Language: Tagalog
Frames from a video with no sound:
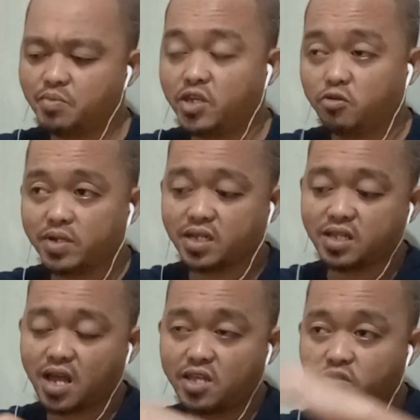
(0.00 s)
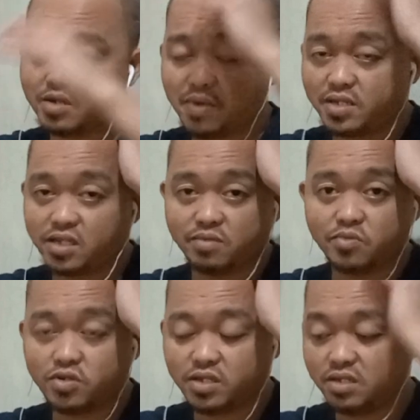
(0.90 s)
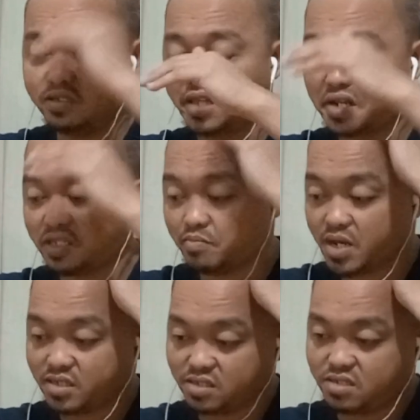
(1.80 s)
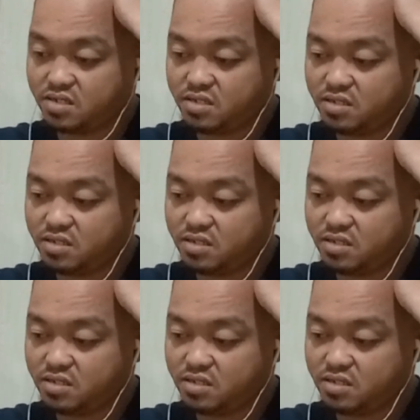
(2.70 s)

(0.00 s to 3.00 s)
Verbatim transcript: Medyo matanda na yun sa basketball eh, 30 plus.